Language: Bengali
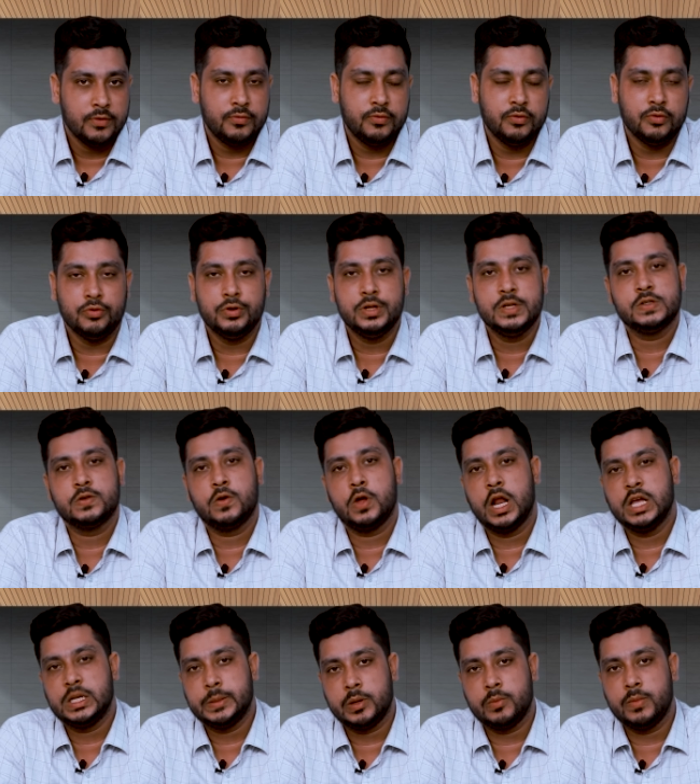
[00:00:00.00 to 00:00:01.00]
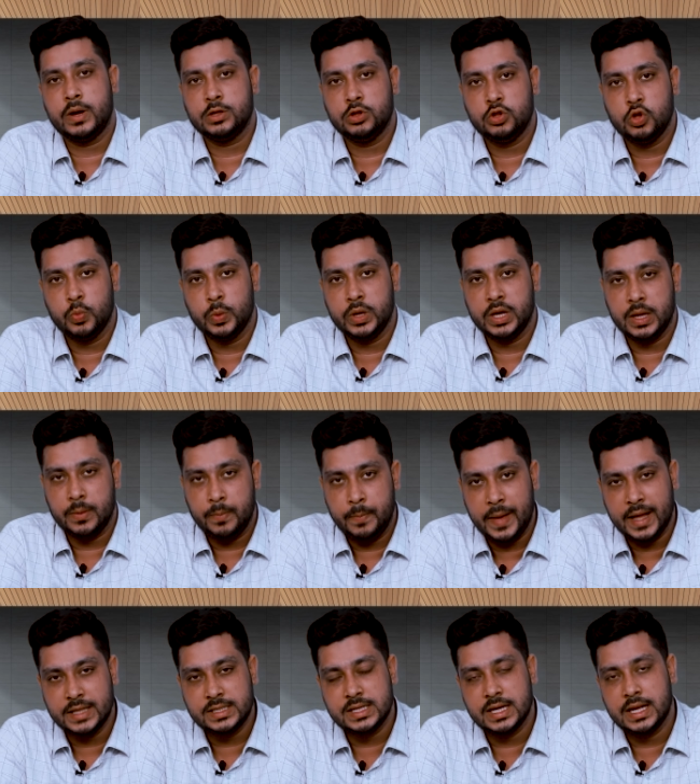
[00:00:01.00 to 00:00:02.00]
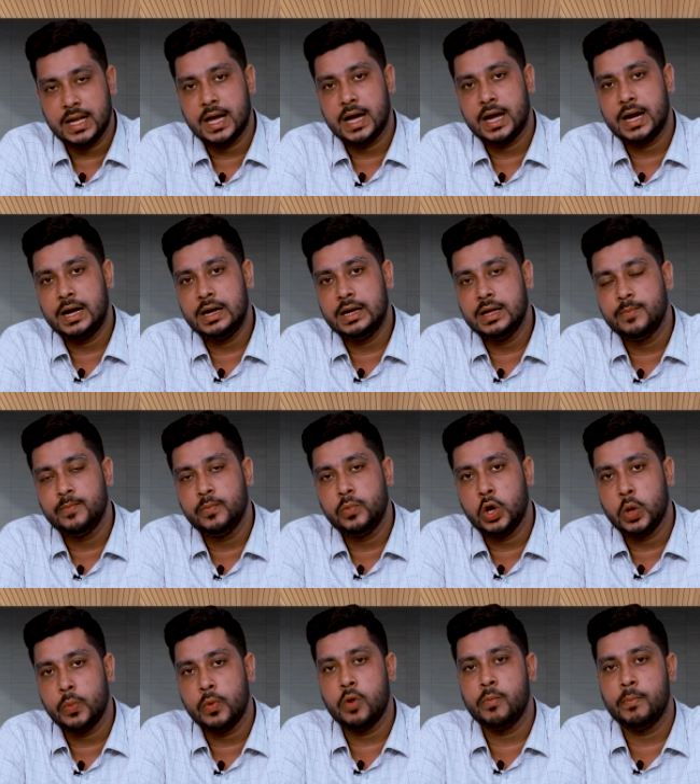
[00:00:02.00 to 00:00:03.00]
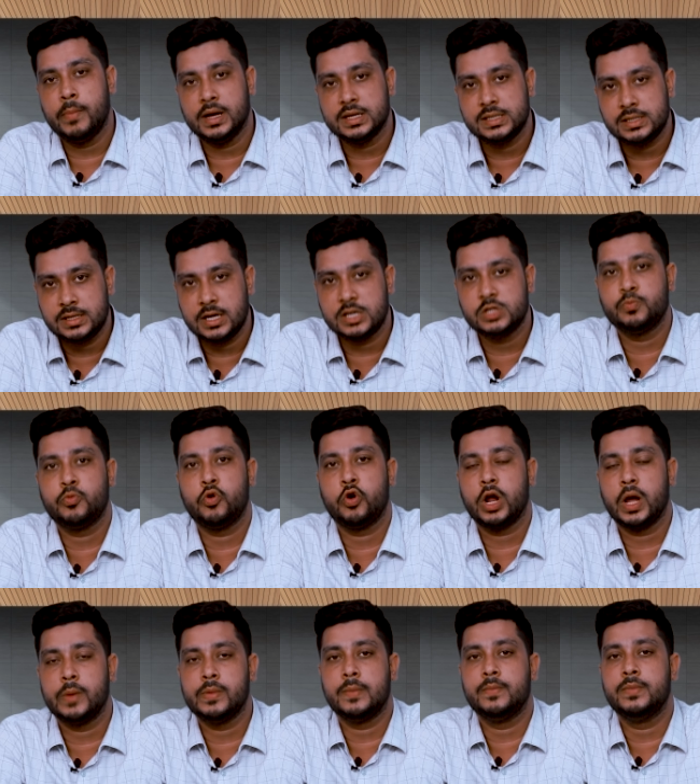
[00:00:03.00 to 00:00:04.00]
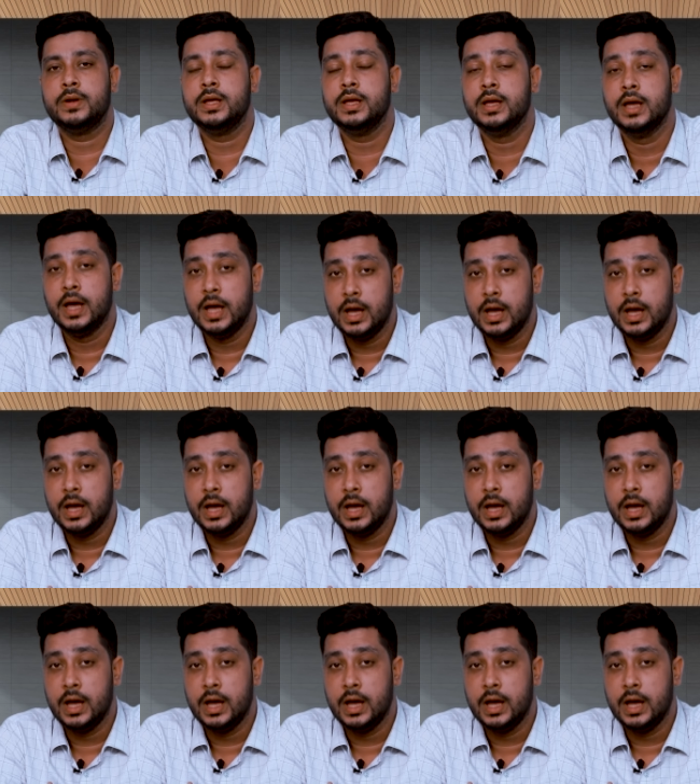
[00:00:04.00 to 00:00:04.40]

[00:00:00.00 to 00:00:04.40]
ফুল স্কলারশিপের মাধ্যমে ব্যাচেলার ডিপ্লোমা মাস্টার্স প্রোগ্রামে আপনি